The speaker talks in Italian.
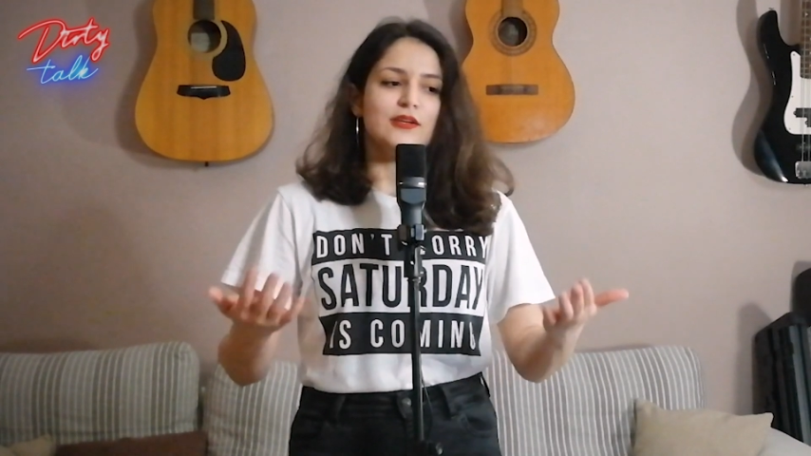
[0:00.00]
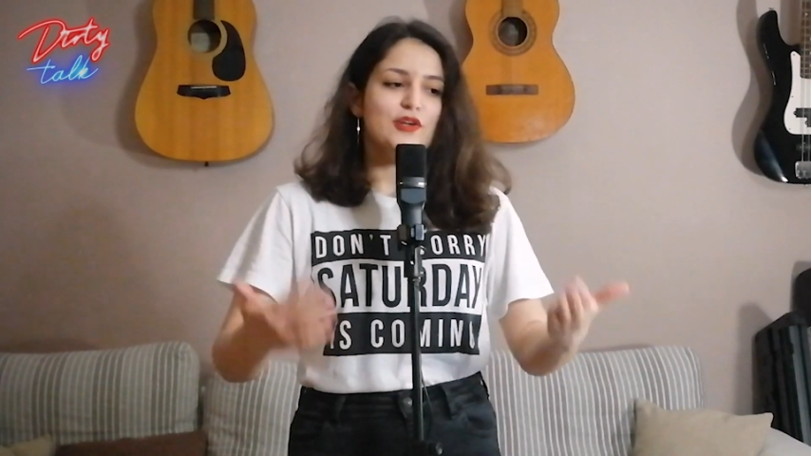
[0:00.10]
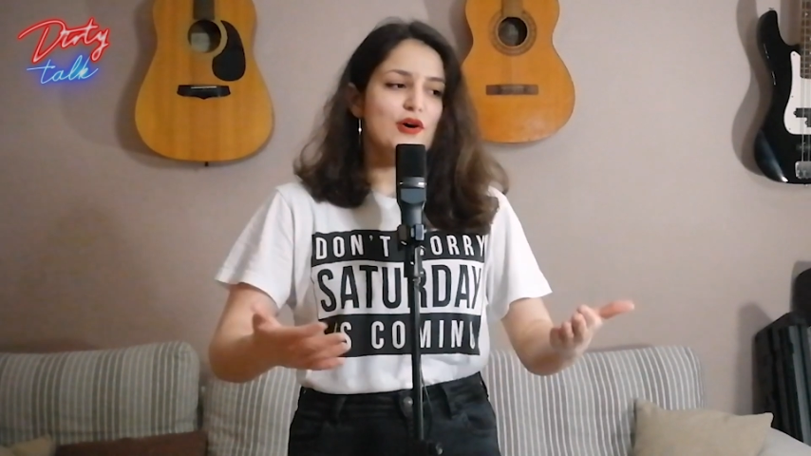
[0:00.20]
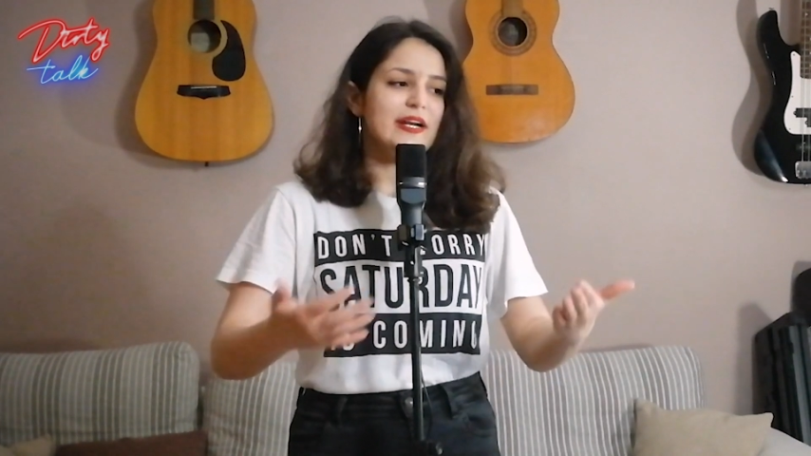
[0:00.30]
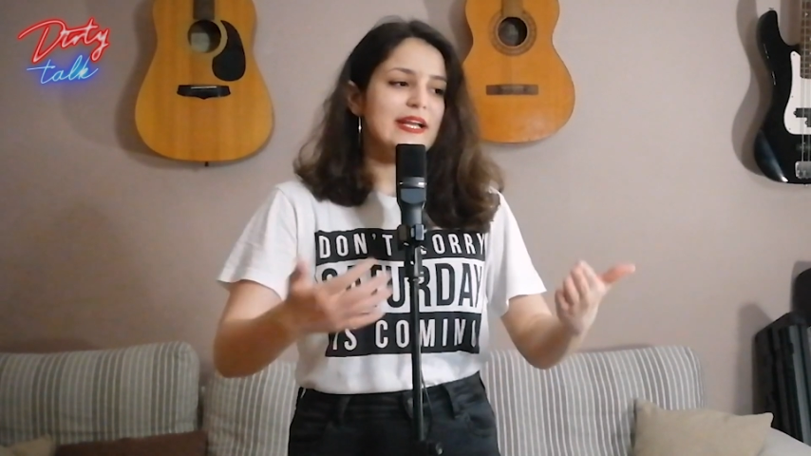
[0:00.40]

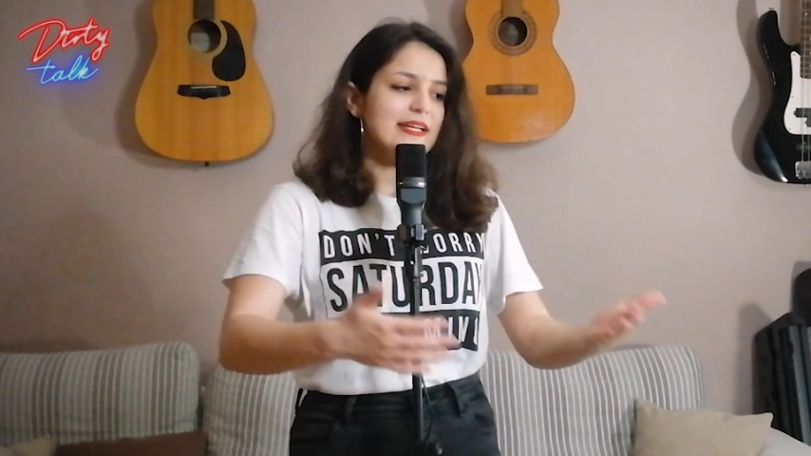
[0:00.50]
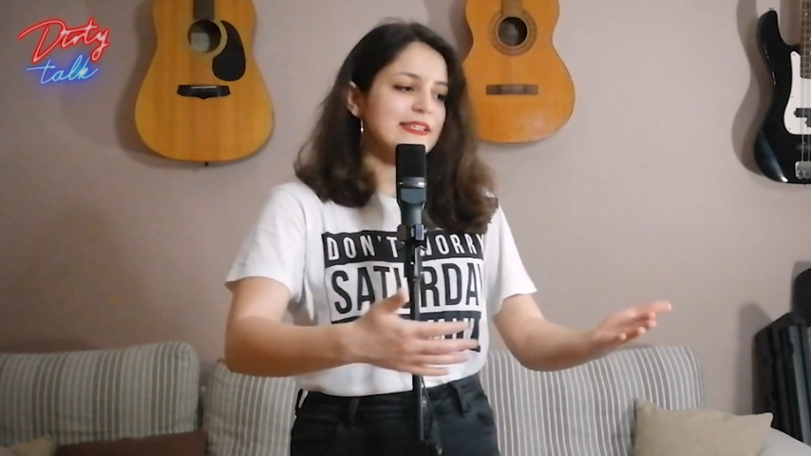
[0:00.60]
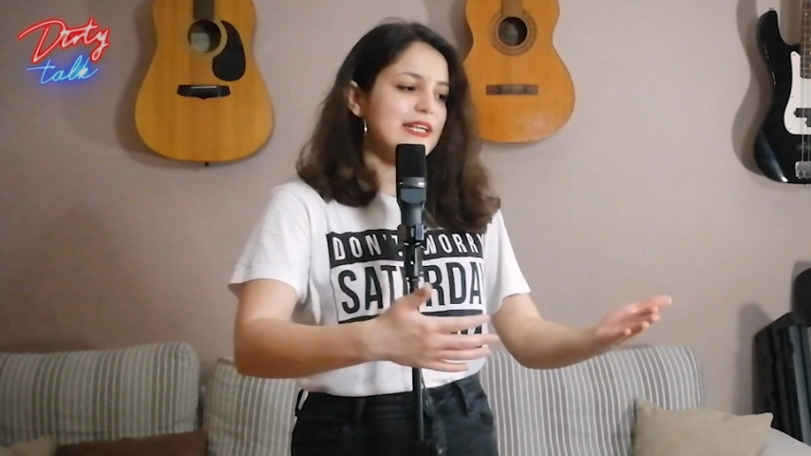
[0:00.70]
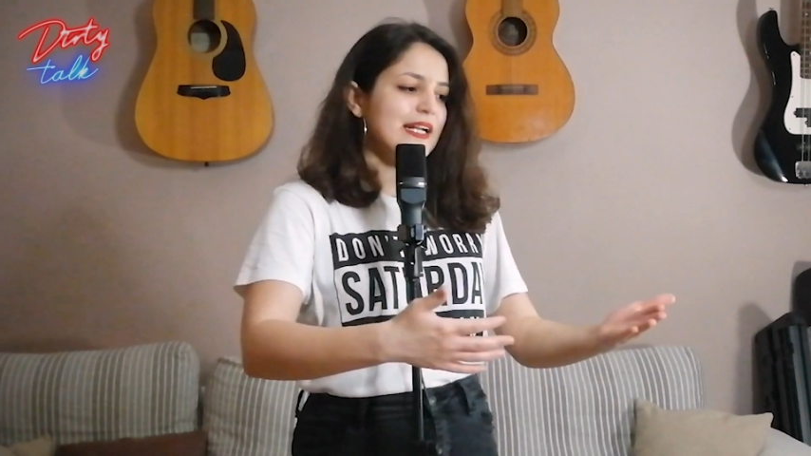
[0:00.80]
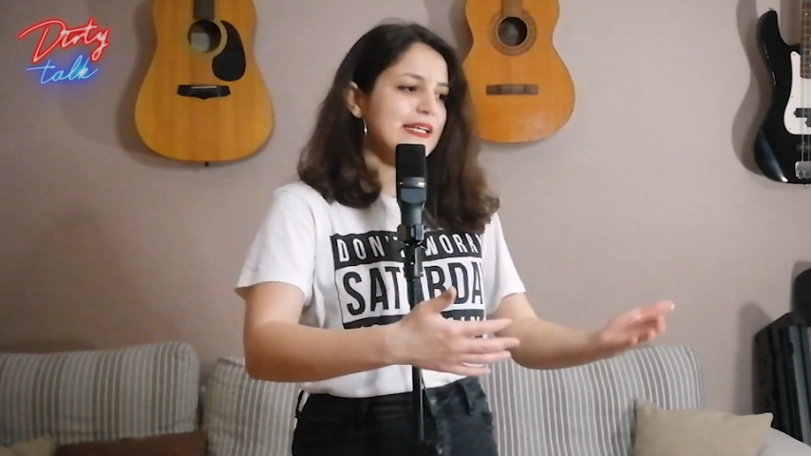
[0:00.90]
Non
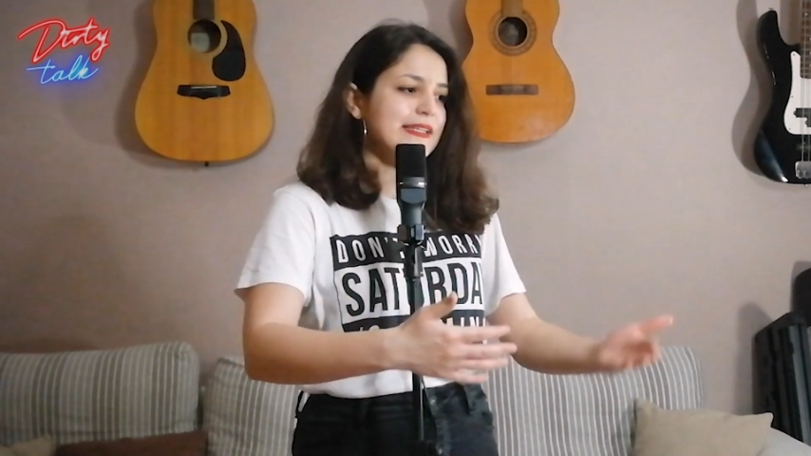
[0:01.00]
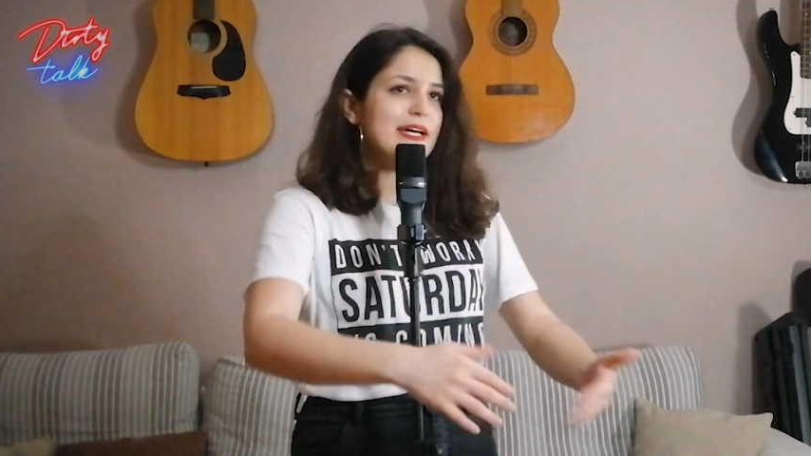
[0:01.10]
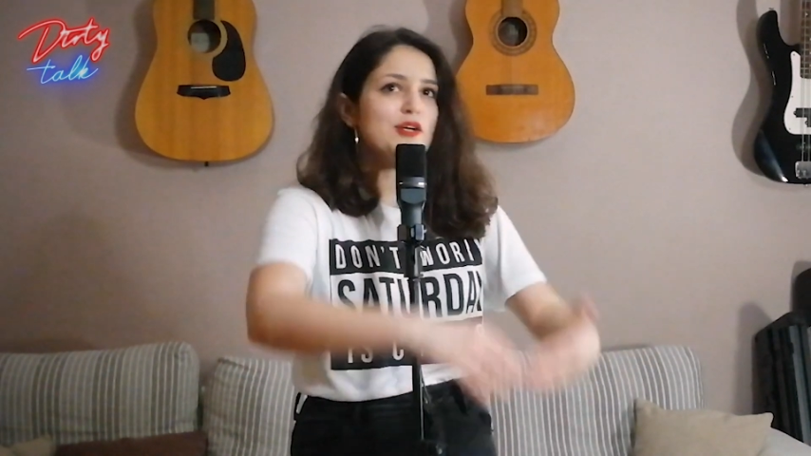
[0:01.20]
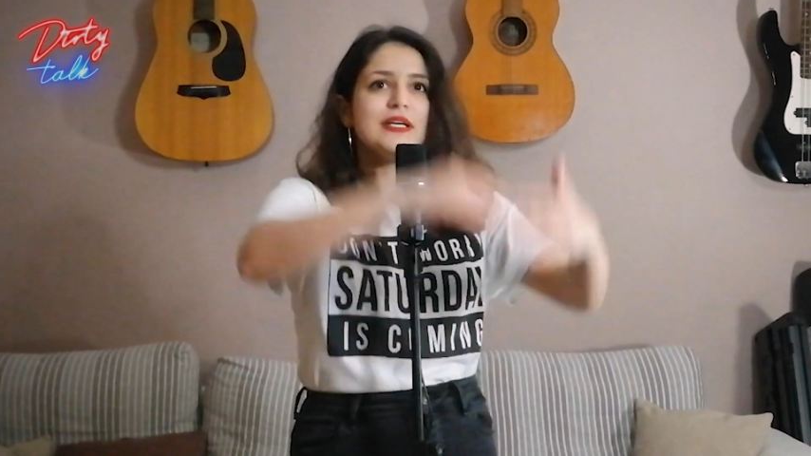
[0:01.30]
rientra all'interno